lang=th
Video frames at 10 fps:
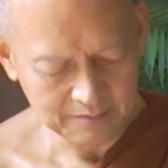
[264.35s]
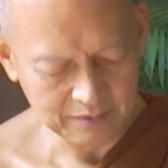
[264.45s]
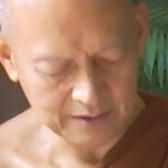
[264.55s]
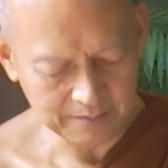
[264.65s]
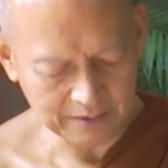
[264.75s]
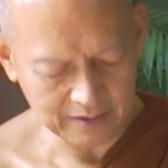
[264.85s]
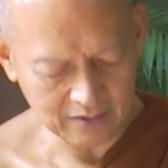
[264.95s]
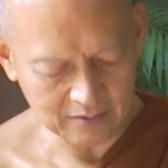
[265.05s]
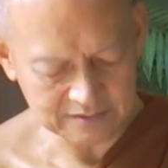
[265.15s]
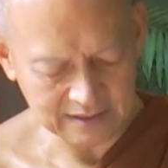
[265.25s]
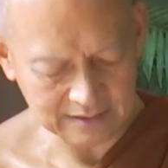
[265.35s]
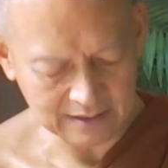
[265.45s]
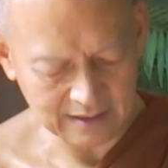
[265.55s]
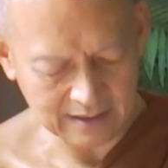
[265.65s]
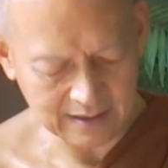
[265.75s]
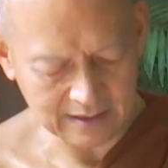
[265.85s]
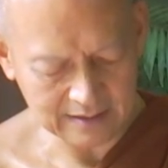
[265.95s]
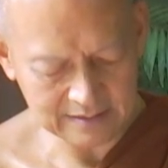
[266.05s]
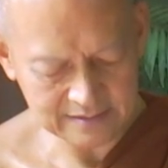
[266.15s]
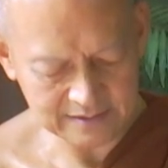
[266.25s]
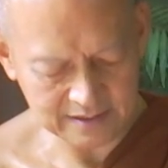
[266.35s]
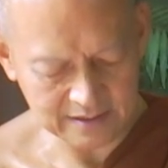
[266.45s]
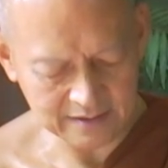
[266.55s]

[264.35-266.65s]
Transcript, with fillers: พึงประกอบศรัทธาศีล